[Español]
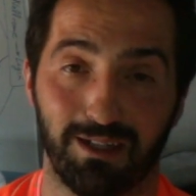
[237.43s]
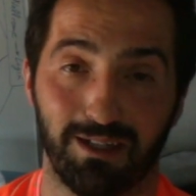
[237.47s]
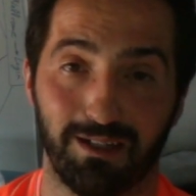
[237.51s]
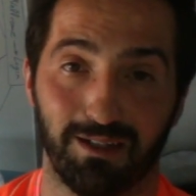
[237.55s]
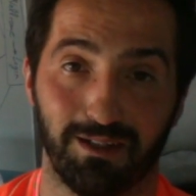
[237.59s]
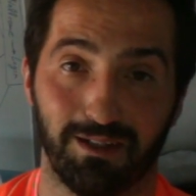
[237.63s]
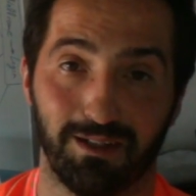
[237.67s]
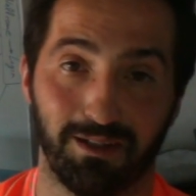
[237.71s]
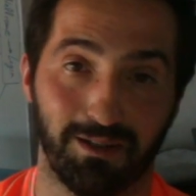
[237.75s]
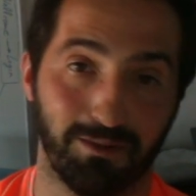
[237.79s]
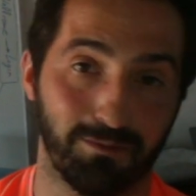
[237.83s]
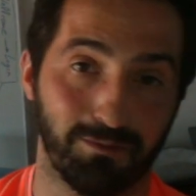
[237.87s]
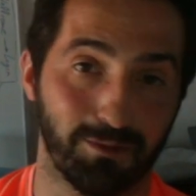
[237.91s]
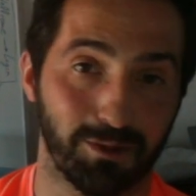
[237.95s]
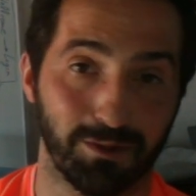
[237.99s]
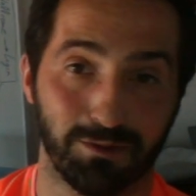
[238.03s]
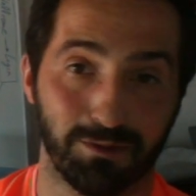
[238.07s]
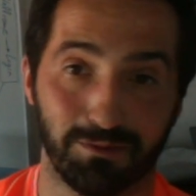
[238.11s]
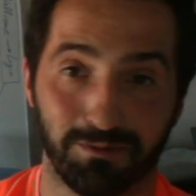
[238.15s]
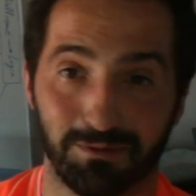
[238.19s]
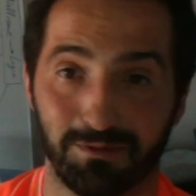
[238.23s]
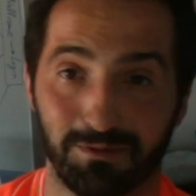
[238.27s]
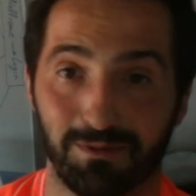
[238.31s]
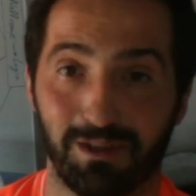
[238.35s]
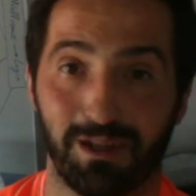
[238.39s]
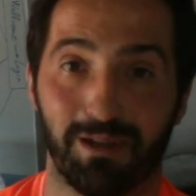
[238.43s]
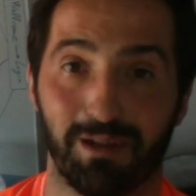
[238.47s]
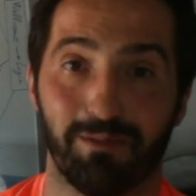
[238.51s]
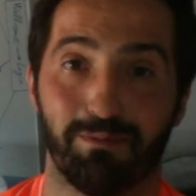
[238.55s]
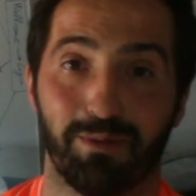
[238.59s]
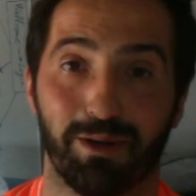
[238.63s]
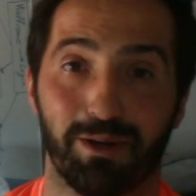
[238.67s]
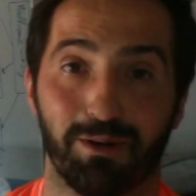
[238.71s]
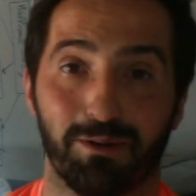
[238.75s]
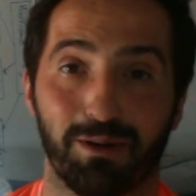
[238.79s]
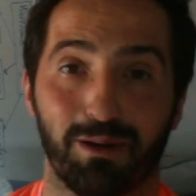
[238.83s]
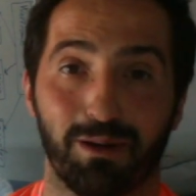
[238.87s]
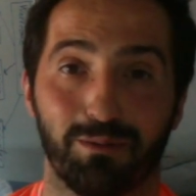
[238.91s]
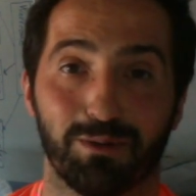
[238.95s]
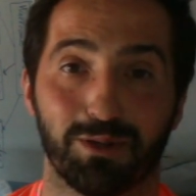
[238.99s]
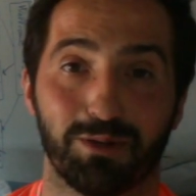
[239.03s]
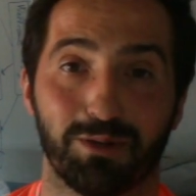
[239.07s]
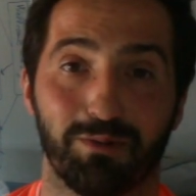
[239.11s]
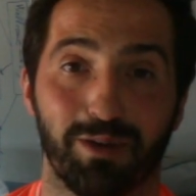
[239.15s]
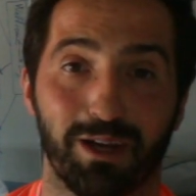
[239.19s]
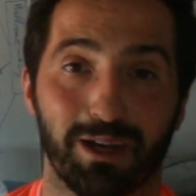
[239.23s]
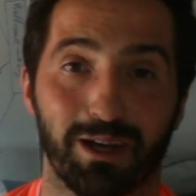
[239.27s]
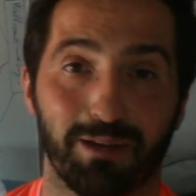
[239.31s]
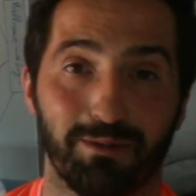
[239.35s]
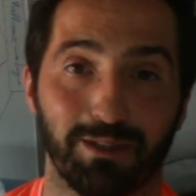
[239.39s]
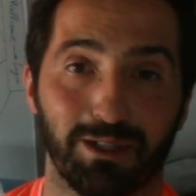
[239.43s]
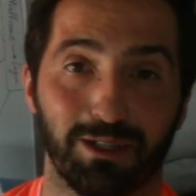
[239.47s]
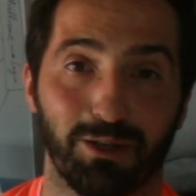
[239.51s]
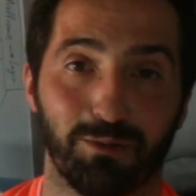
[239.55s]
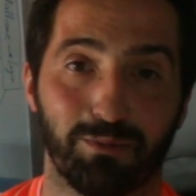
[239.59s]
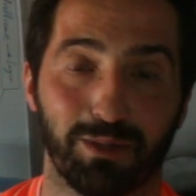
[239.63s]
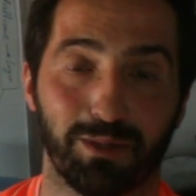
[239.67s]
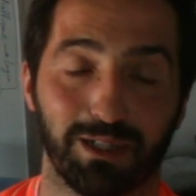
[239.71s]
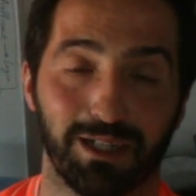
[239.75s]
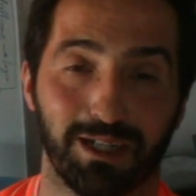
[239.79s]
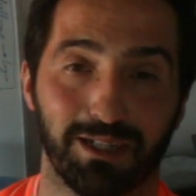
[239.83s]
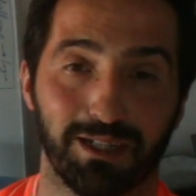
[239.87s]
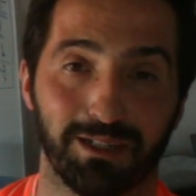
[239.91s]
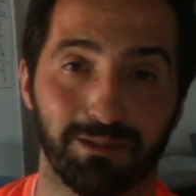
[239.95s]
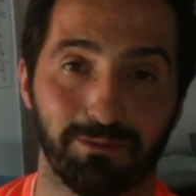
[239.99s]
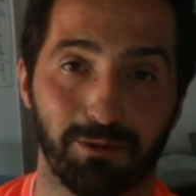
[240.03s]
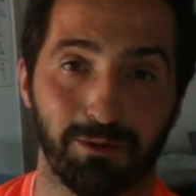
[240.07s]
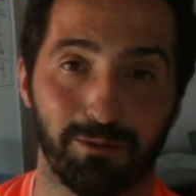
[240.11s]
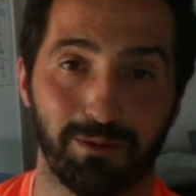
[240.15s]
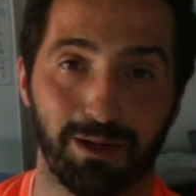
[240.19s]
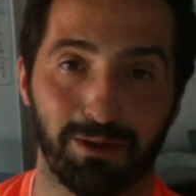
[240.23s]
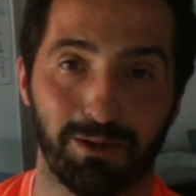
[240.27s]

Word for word: Y bueno, eh, espero que la próxima vez que vayamos para allá te vuelvas a